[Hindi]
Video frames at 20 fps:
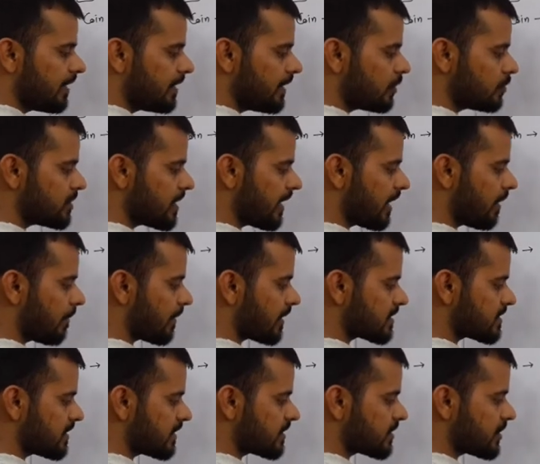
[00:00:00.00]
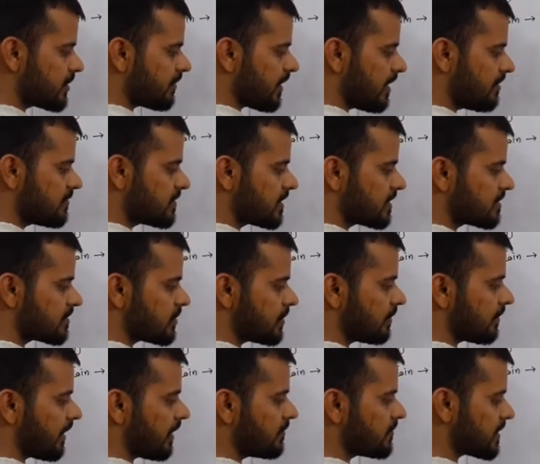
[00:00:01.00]
ये हो जाएगा आपका सिक्सटी फाइव
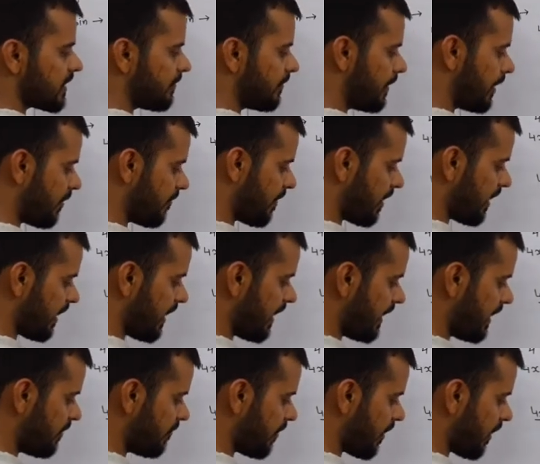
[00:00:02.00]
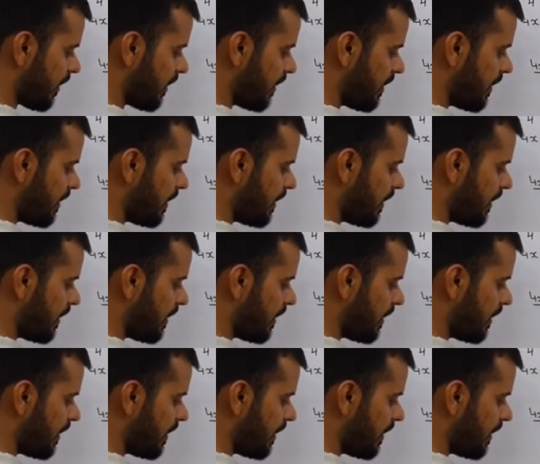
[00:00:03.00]
सिक्सटी फाइव सेवेंटी वन एटी वन